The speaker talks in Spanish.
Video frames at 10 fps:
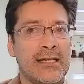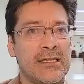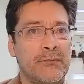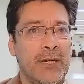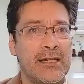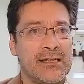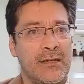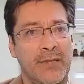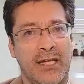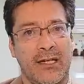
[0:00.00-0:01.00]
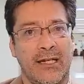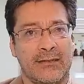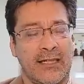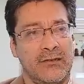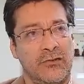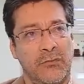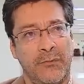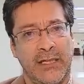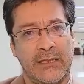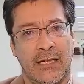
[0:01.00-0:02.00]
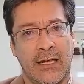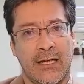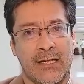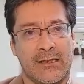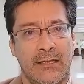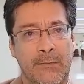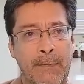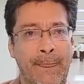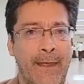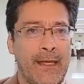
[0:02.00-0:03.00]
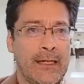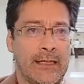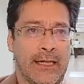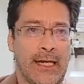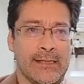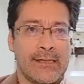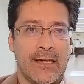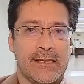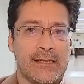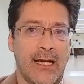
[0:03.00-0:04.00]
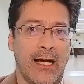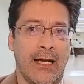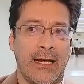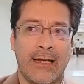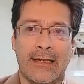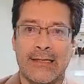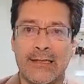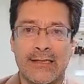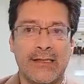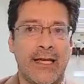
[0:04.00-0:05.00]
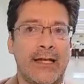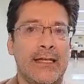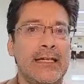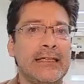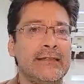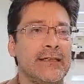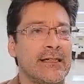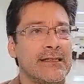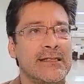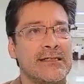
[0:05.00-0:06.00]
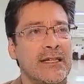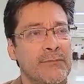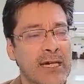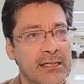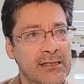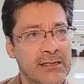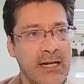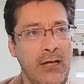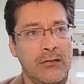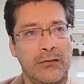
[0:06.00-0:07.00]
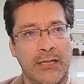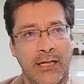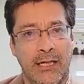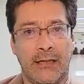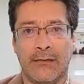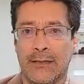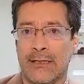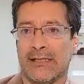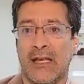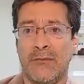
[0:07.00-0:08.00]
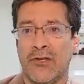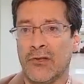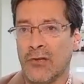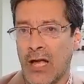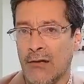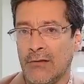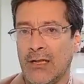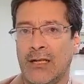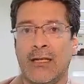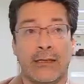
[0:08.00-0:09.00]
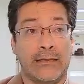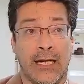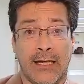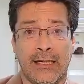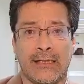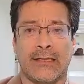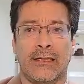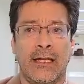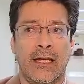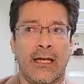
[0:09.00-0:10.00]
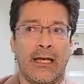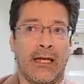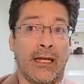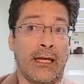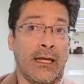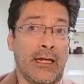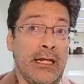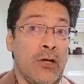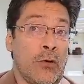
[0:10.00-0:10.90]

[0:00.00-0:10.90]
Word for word: este país que me quería tanto me mete a la cárcel gracias a la necesidad y el interés de ser magistrado del semi honorable Dalanese eh, y